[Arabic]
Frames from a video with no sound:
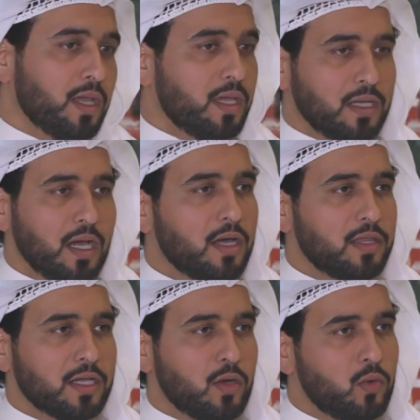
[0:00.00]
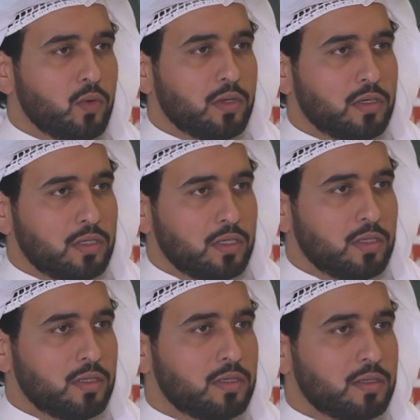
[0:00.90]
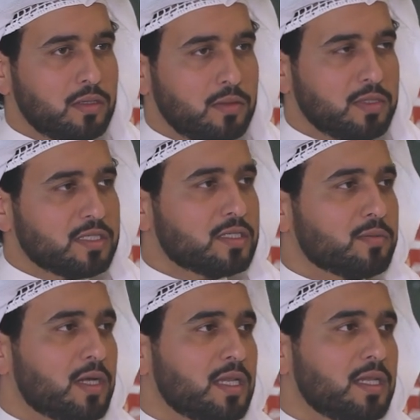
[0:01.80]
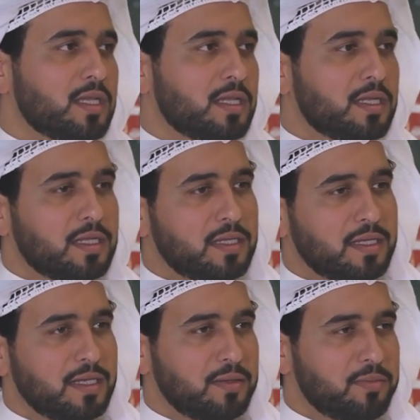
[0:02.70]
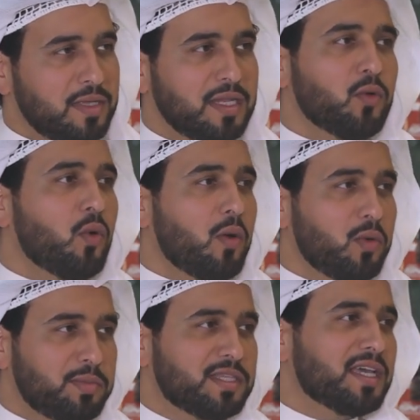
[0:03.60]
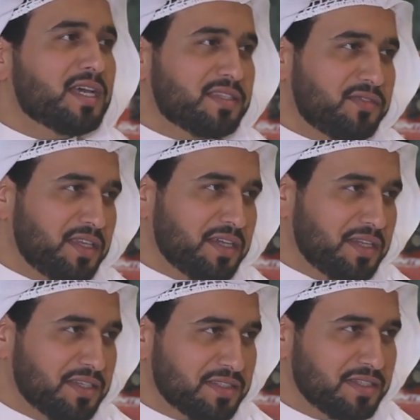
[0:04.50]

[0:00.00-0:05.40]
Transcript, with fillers: اي هذا كهو البزنس مالي اللي اللي هو اول بداياتي فيه كان